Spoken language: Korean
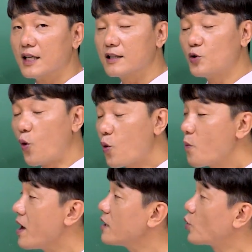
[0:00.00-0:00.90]
그
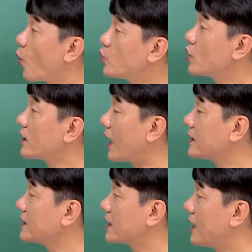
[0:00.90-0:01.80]
용매의 종류가
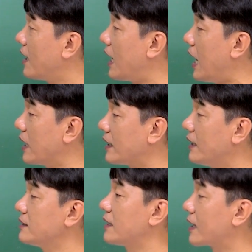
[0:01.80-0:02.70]
다르니까 아
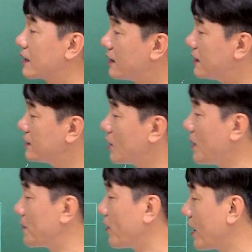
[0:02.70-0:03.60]
얘네들의 끓는
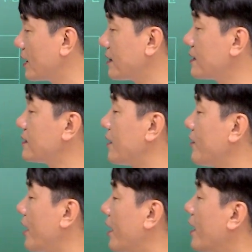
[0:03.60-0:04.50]
점의 변화가 생길
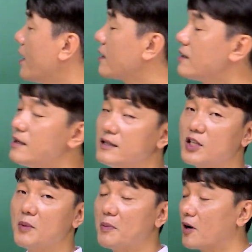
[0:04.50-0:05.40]
텐데 끓는
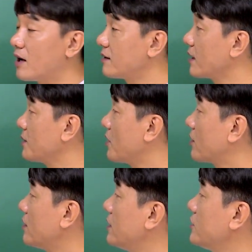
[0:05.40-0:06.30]
점의 변화가 생기면
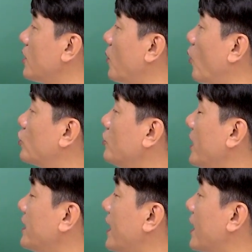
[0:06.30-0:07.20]
끓는 점
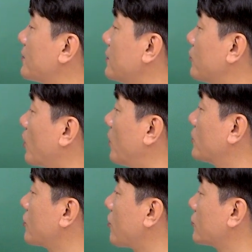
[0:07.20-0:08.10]
오름에 대한 값을
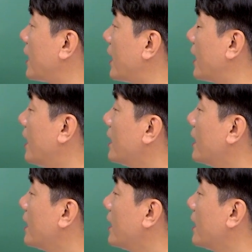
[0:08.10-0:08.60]
물어보는 거구나.